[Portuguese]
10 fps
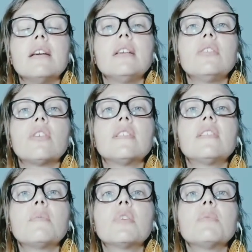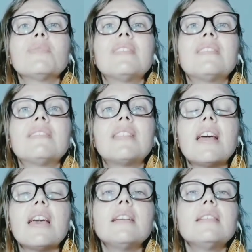que nós demoramos
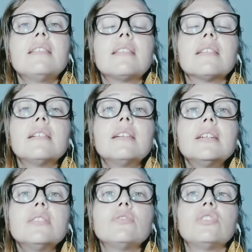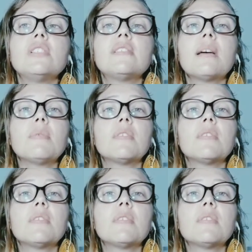três anos, gente, sabe?